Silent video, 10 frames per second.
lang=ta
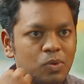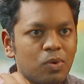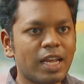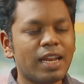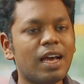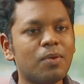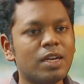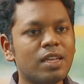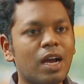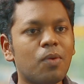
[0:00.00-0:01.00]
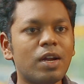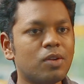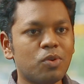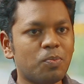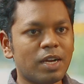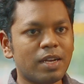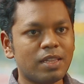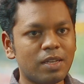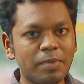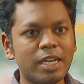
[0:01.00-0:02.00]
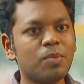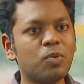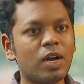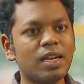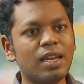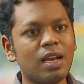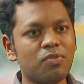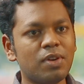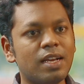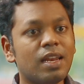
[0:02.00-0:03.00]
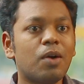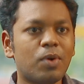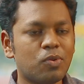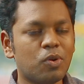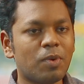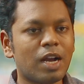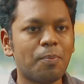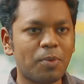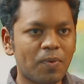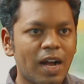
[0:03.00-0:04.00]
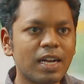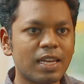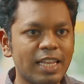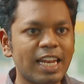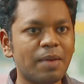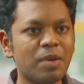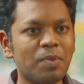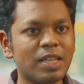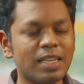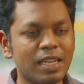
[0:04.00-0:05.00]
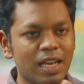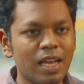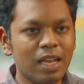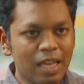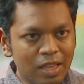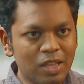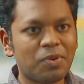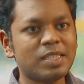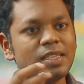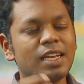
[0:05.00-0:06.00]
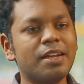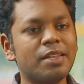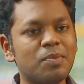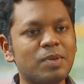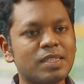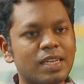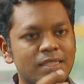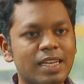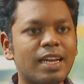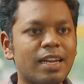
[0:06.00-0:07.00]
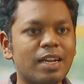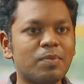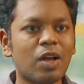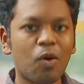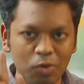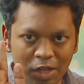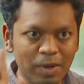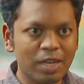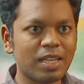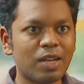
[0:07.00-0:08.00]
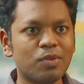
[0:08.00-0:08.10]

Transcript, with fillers: ஸ்கூலில் எல்லா வாட்டியும் அவார்டு கொடுப்பாங்க இந்த மிட் குவார்டர்லி ஆஃப் ஆஃபர்லிக்கெல்லாம் அவார்டு கொடுப்பாங்க அப்போ வாங்குறது எல்லாமே பார்த்தீங்கன்னா இந்த ஃபஸ்ட் ரேங்க் எடுத்த பசங்க செகண்ட் ரேங்க் அவங்களுக்கு மட்டும்தான்